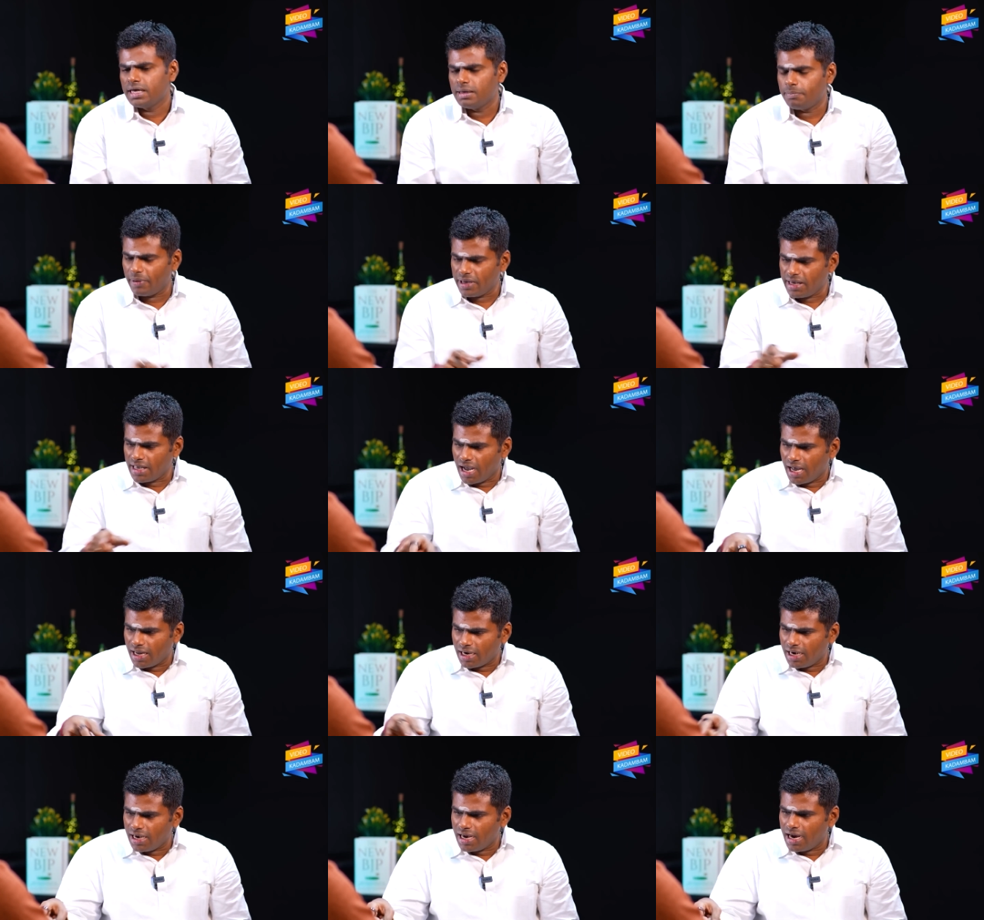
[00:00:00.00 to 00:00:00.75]
இப்போ
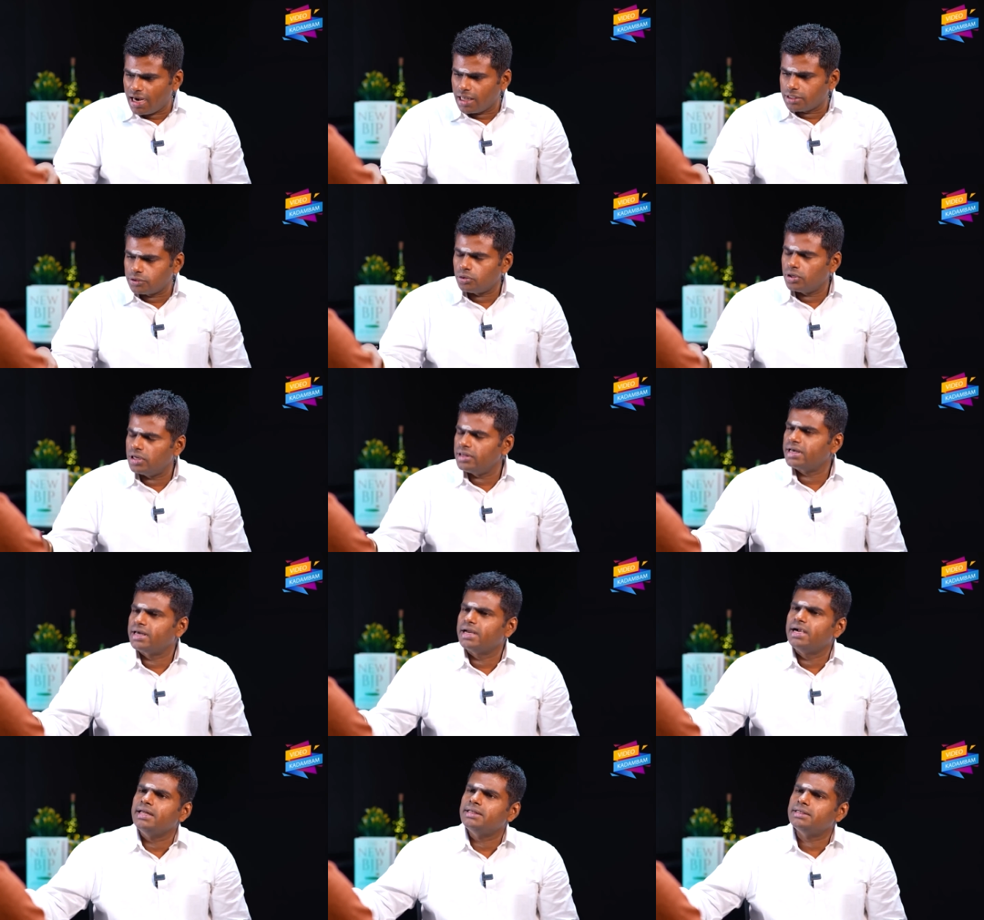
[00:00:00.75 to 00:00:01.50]
யாரெல்லாம் நான்
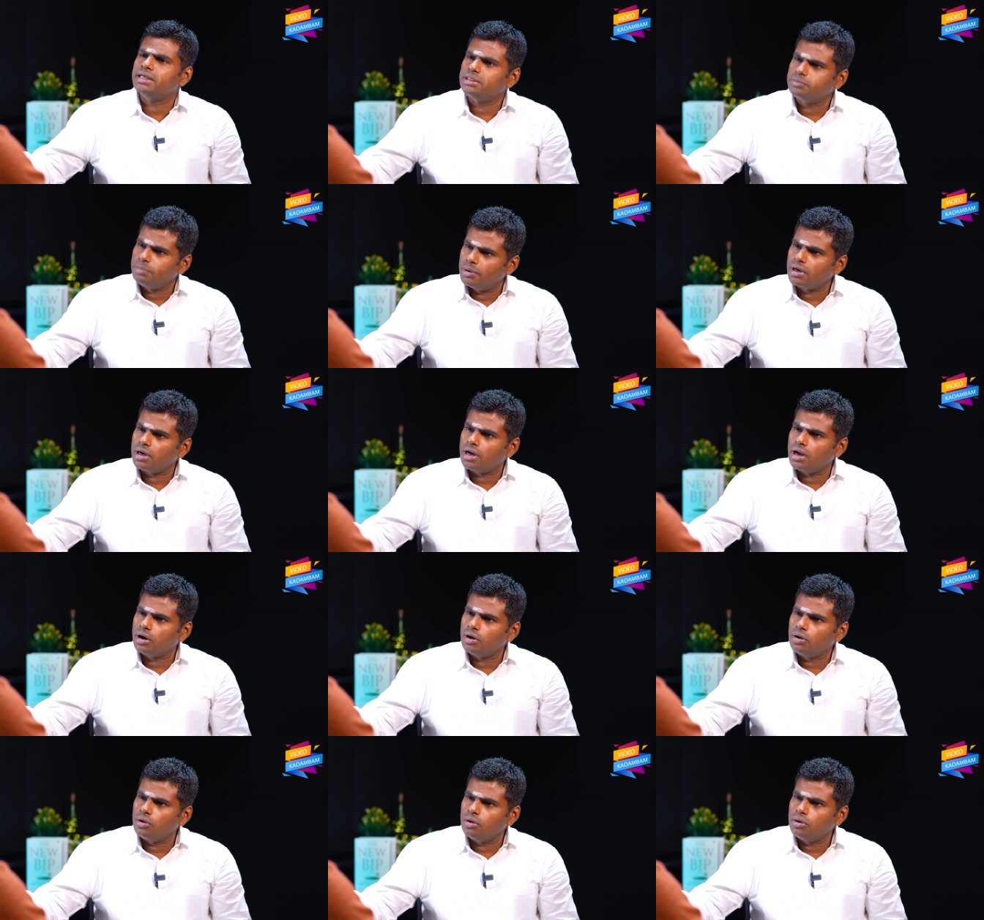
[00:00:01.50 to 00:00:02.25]
சொன்னதை கிரிட்டிசைஸ்
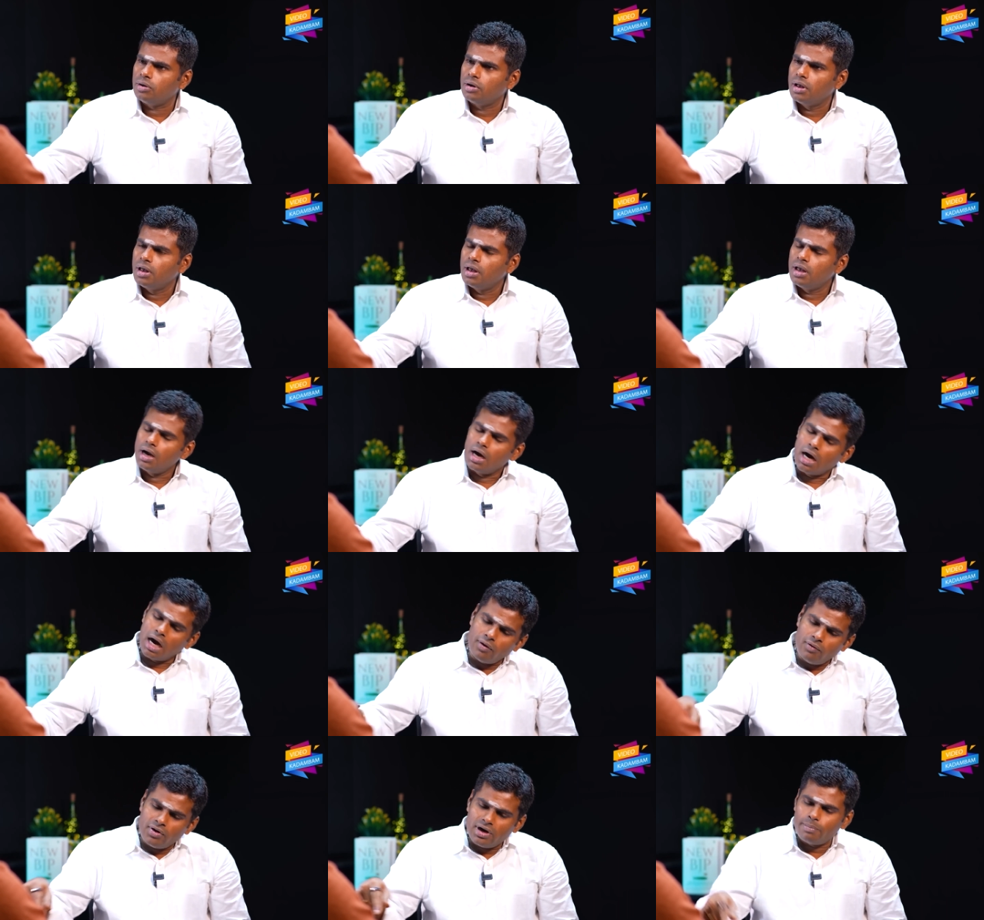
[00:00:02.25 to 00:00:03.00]
பண்ணுறாங்களோ
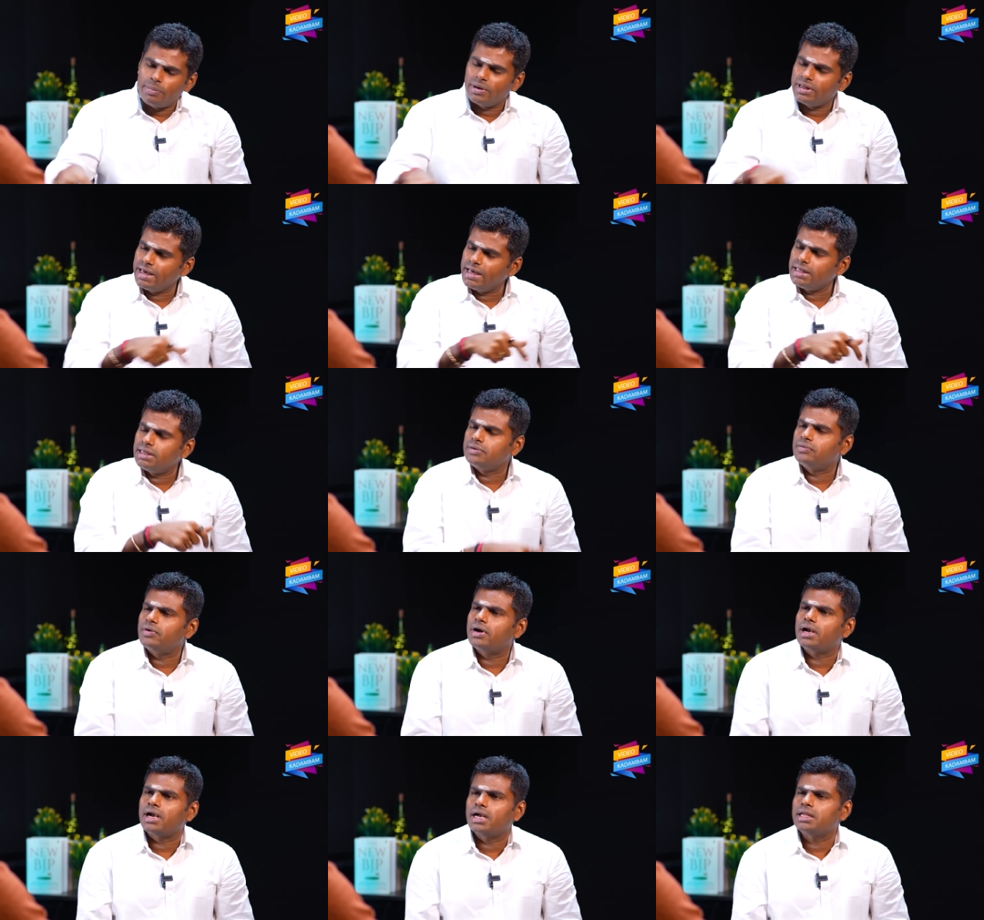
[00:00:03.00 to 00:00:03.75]
அவங்க அப்போ அதை
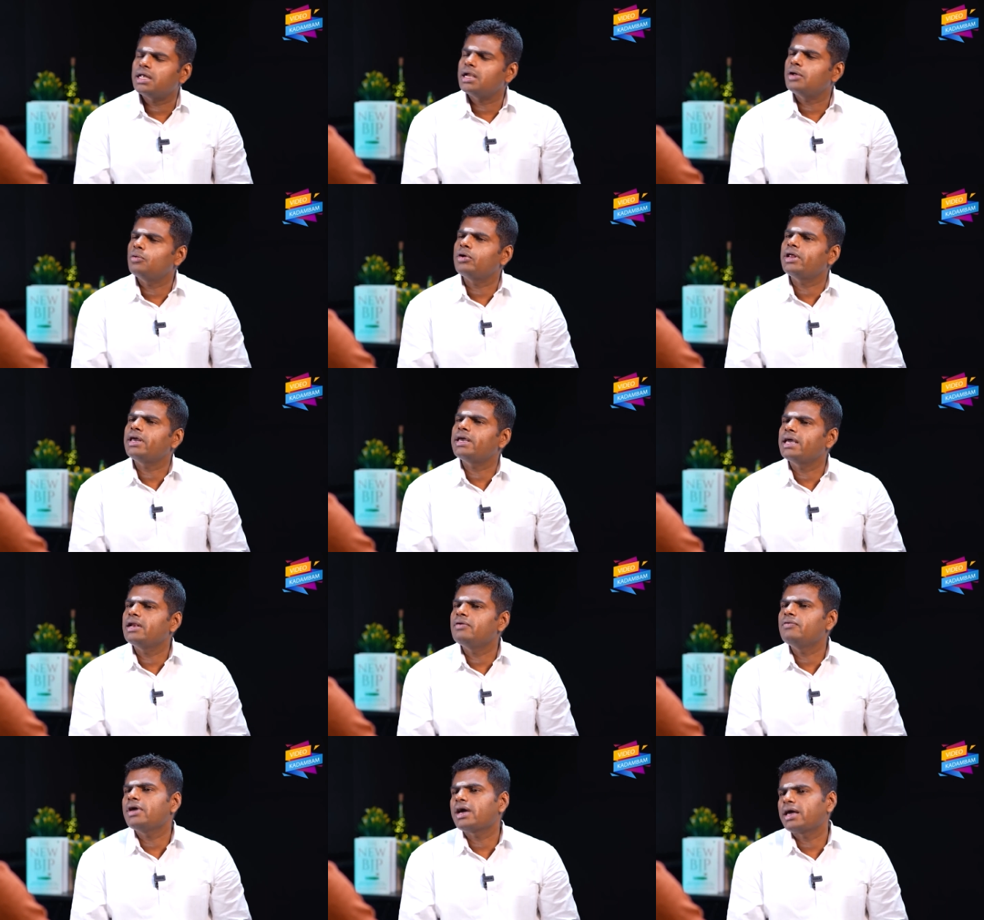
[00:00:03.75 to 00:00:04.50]
ஏற்றுக்குவாங்களான்னு தான் நான் ஒரே
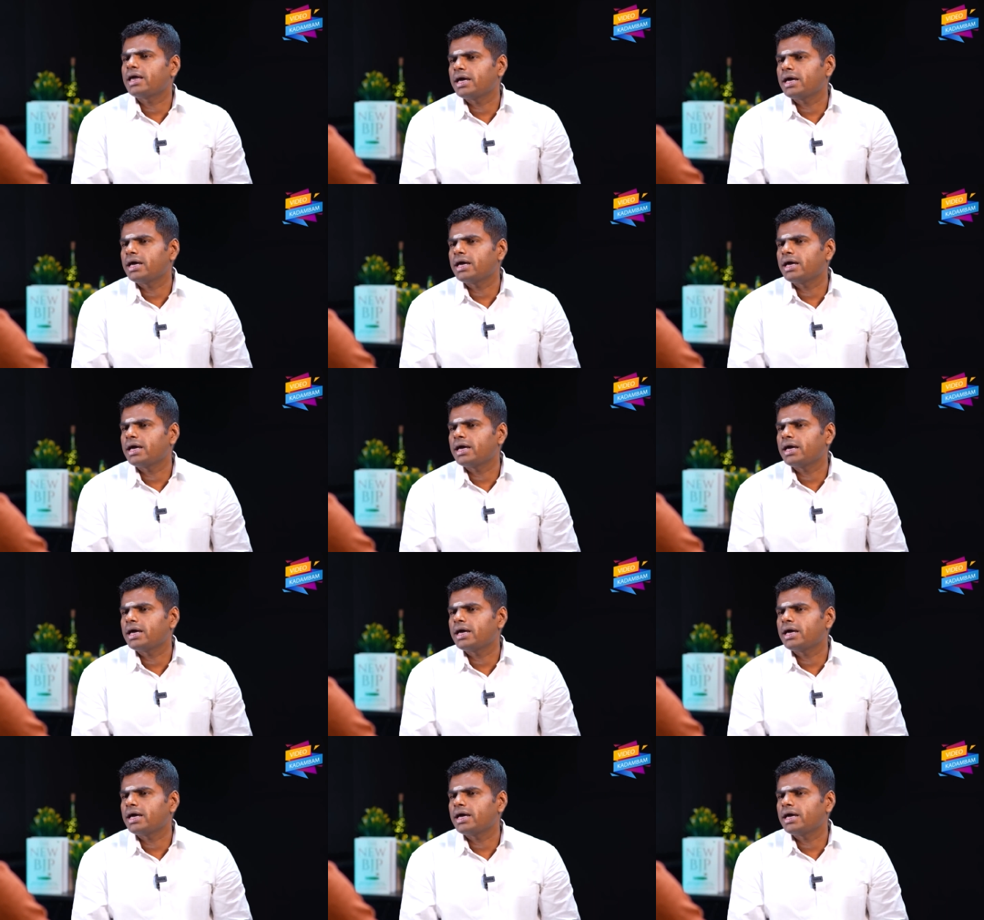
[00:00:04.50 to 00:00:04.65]
கேள்வியாக